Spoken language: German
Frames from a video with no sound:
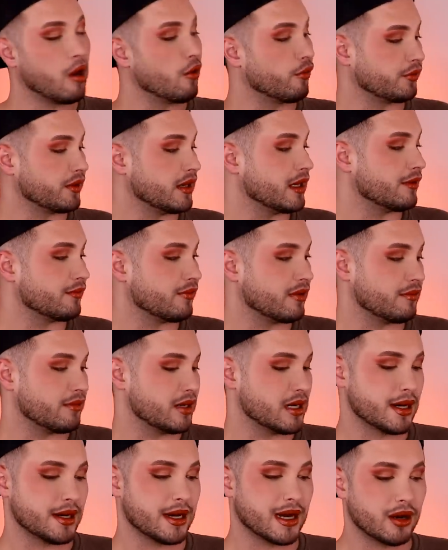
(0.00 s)
auf jeden Fall
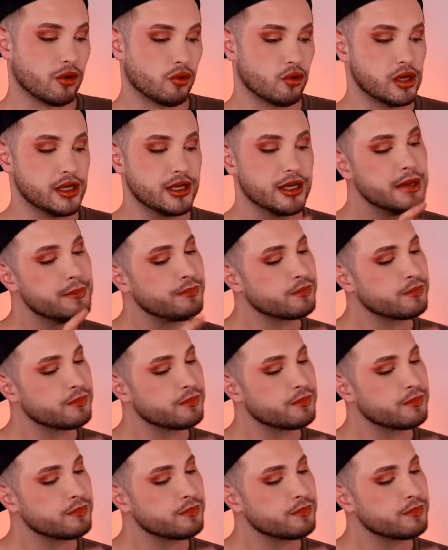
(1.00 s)
wieder nachholen.